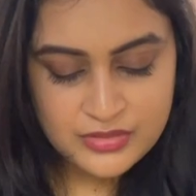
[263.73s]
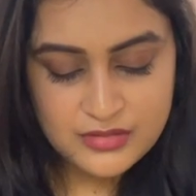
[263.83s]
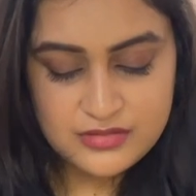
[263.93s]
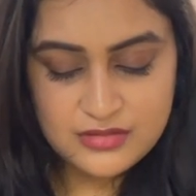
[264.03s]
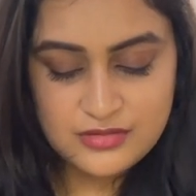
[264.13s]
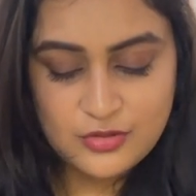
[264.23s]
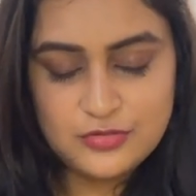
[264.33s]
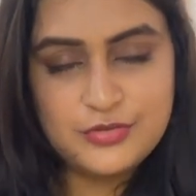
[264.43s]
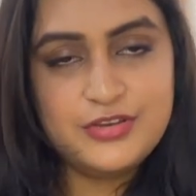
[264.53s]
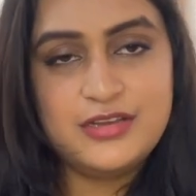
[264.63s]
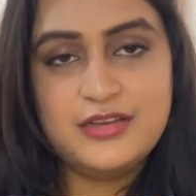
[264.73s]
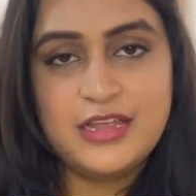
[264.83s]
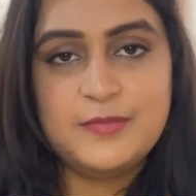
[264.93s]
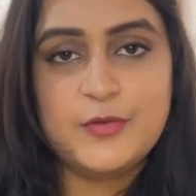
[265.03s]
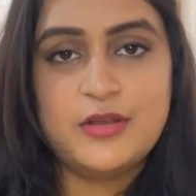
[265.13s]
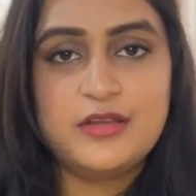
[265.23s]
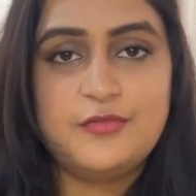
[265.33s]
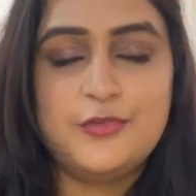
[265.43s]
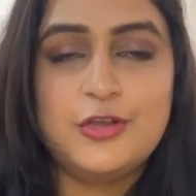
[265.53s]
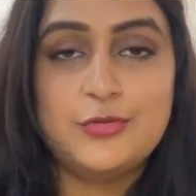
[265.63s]
this is also really nice product
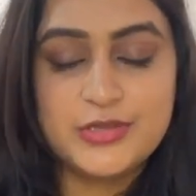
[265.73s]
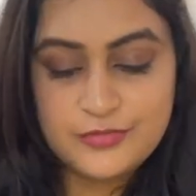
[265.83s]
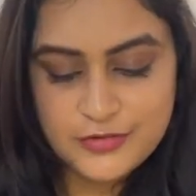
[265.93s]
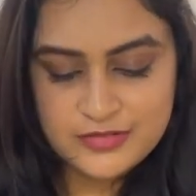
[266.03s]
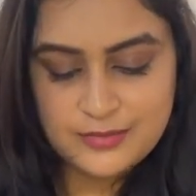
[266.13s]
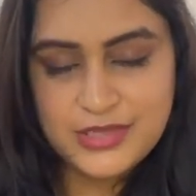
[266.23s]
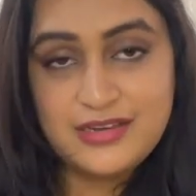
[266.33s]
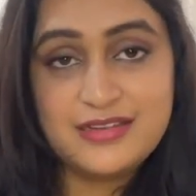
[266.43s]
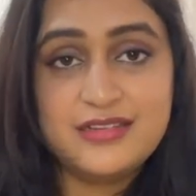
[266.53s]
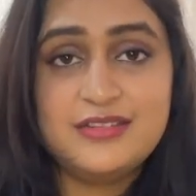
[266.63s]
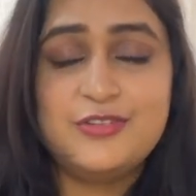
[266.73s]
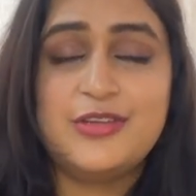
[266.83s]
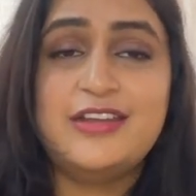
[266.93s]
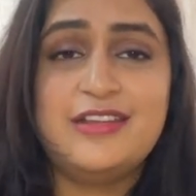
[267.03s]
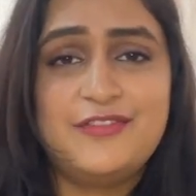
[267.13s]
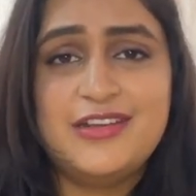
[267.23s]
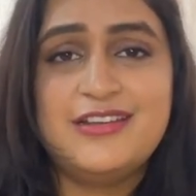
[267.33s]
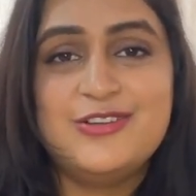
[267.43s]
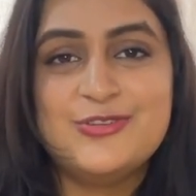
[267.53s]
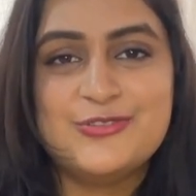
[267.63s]
if you're looking for something like this you can
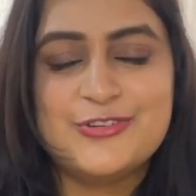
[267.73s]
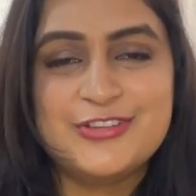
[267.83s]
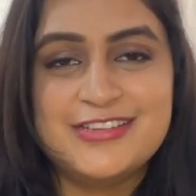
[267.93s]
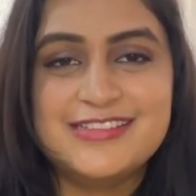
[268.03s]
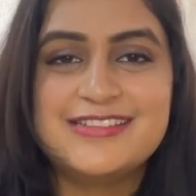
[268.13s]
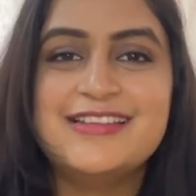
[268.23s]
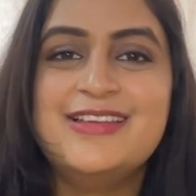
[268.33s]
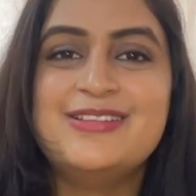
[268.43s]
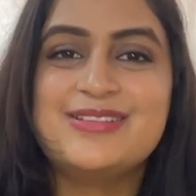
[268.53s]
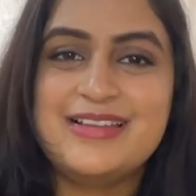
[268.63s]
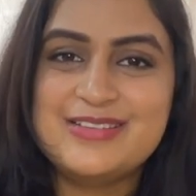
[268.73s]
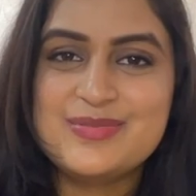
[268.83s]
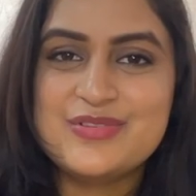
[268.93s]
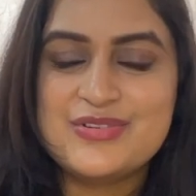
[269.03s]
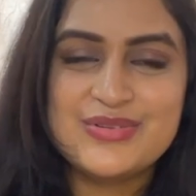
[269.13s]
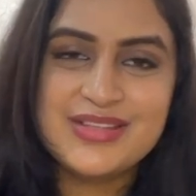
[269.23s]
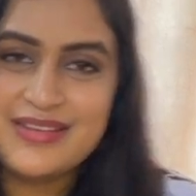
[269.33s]
definitely go for this so let's move on to the